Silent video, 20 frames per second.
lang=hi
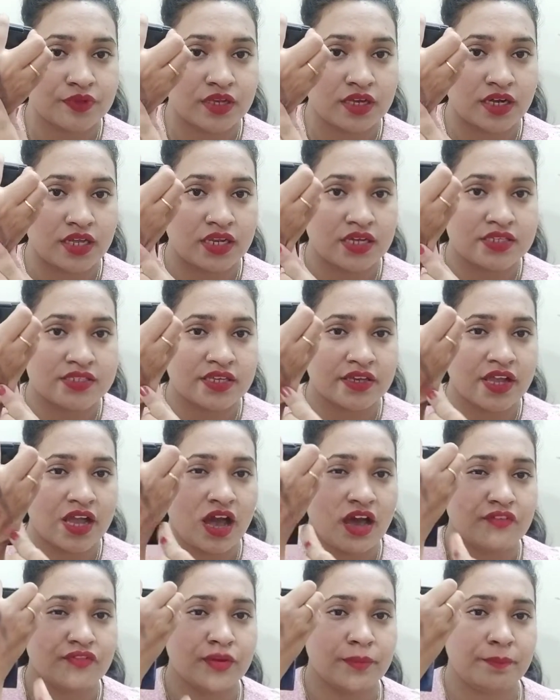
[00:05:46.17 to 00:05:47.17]
कलर्स है
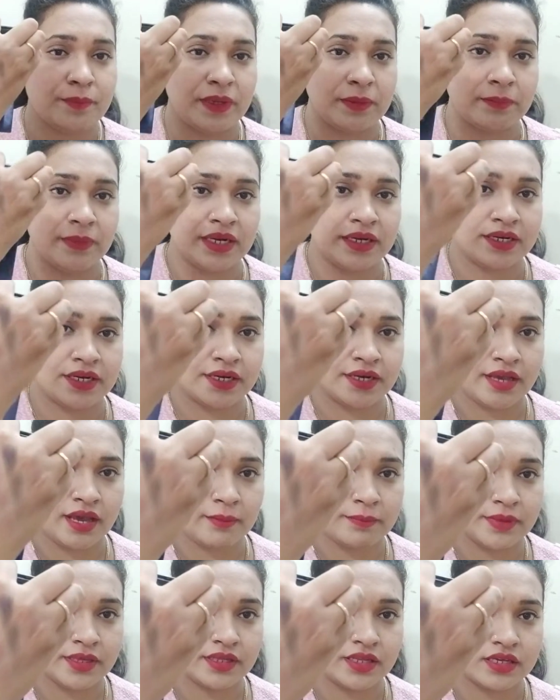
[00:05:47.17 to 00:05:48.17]
काफ़ी पिगमेंटेड है
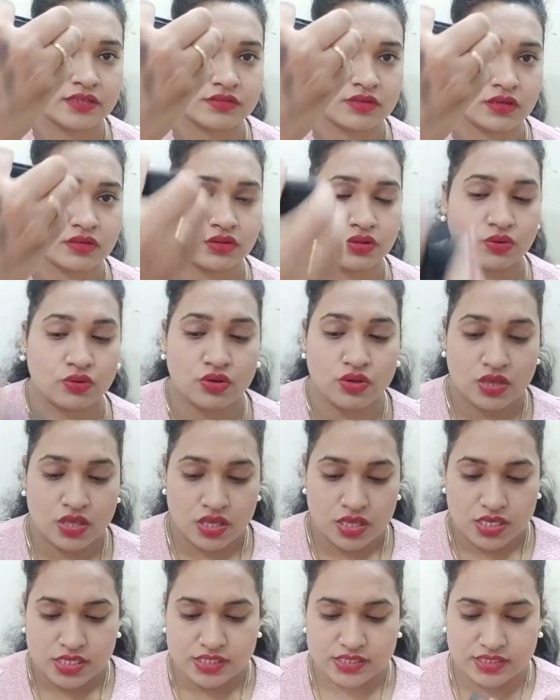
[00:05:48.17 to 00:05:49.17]
आप ये देख सकते हो
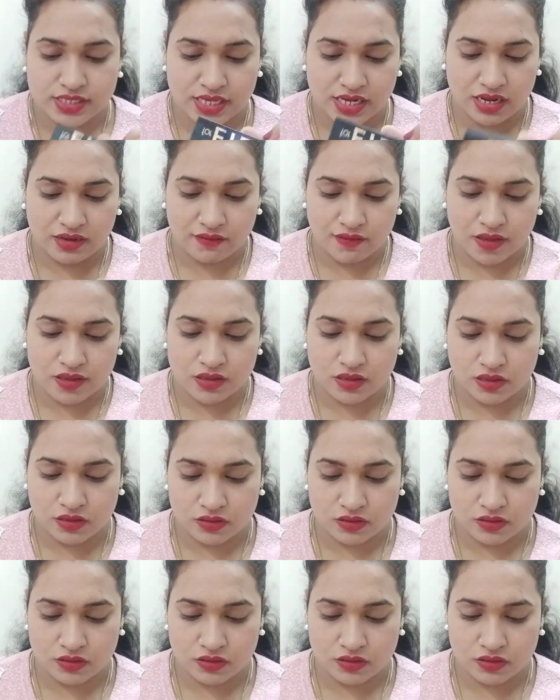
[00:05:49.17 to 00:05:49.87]
इसके अलावा